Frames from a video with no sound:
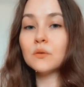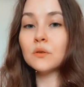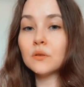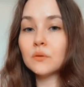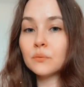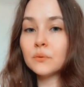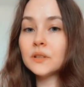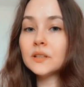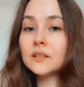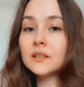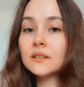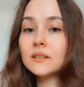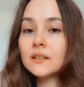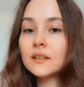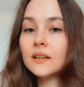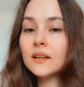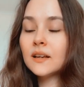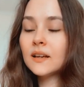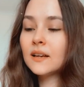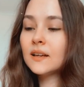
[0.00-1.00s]
Quick
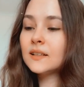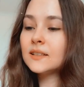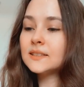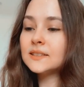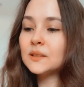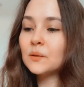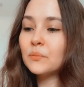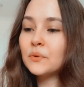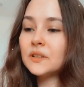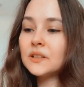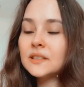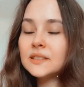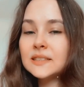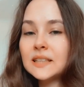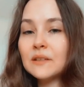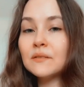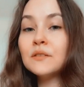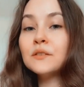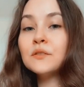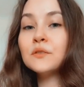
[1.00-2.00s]
за
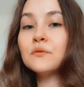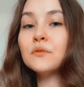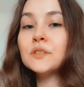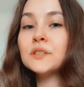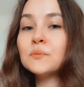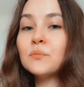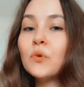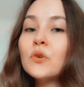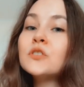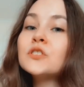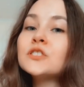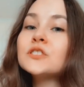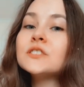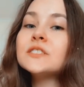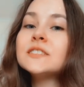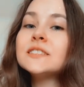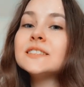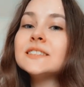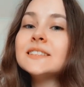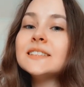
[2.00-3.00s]
предоставленную
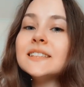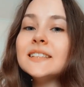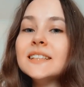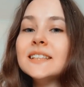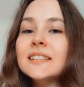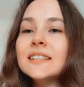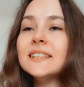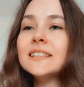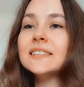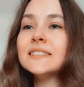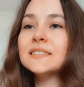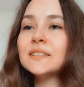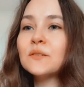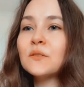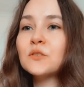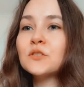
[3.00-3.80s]
возможность и за то,